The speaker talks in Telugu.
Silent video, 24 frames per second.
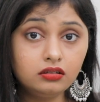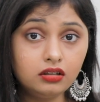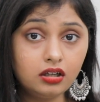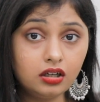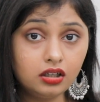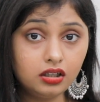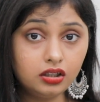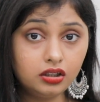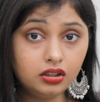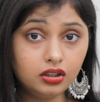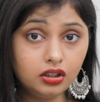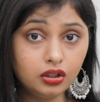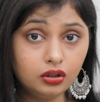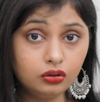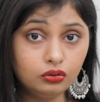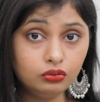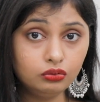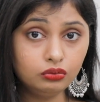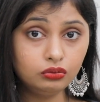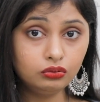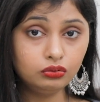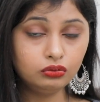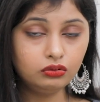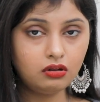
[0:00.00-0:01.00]

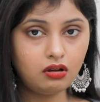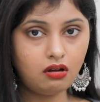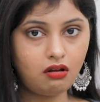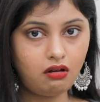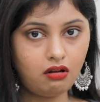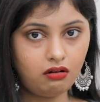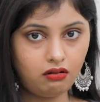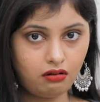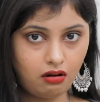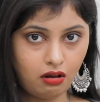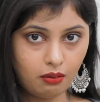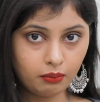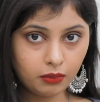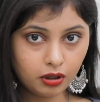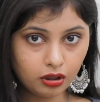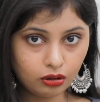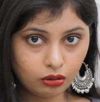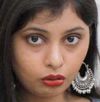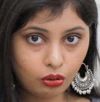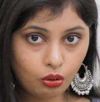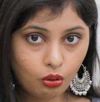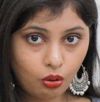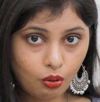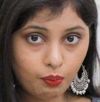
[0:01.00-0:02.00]
మాట్లాడట్లేదు నా
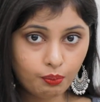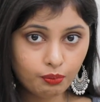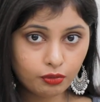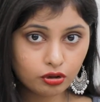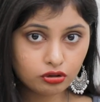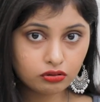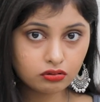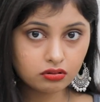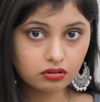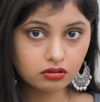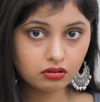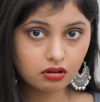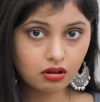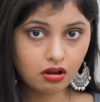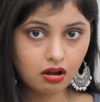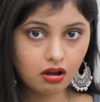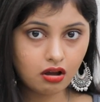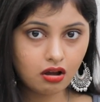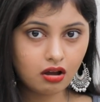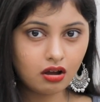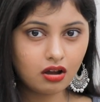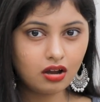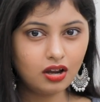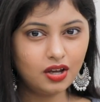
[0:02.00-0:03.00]
మీద కోపం
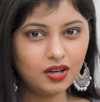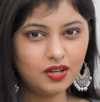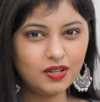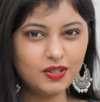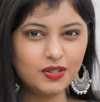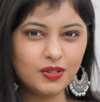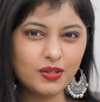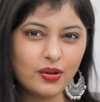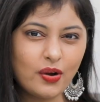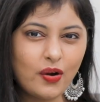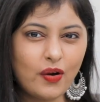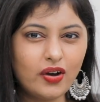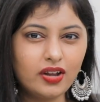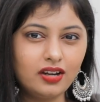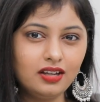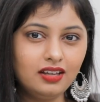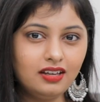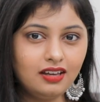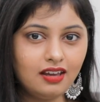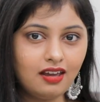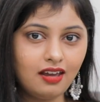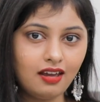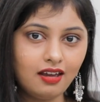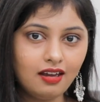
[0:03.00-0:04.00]
వచ్చిందా
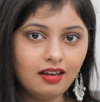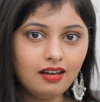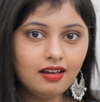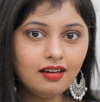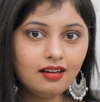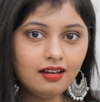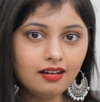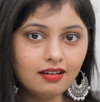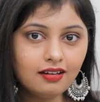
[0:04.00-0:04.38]
సారీ ఏ